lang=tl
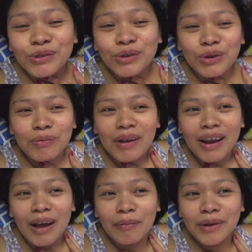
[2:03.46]
Gusto ko
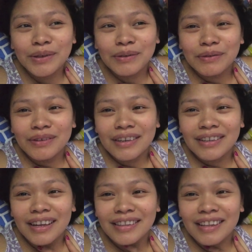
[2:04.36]
malaman kung
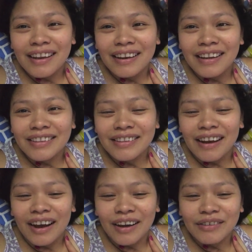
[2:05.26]
nagdadilate
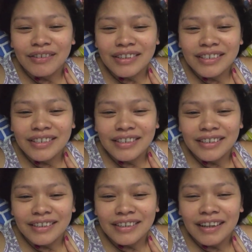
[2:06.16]
na ako kasi
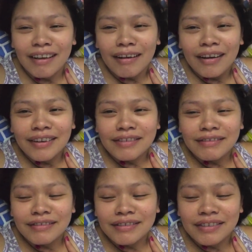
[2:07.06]

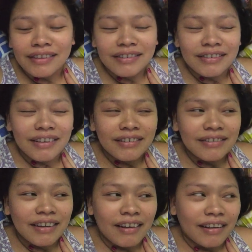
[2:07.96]
anong sakit-sakit
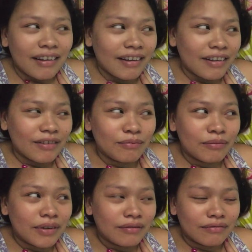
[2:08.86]
na eh. Anong
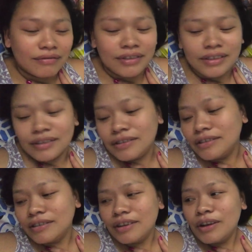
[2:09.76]
ano ko eh.
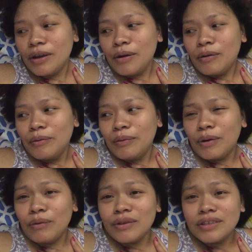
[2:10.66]

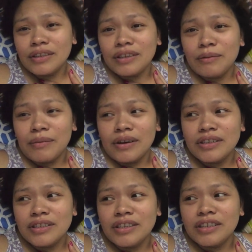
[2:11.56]
Pero kasi, di ba,
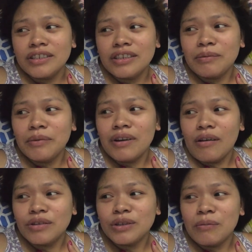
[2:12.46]
isi-CS na naman
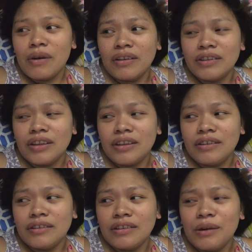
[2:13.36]
ako sa
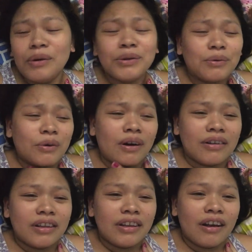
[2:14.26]
Monday. Ewan ko ha, ah,
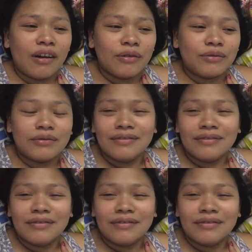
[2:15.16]
nahiya ako.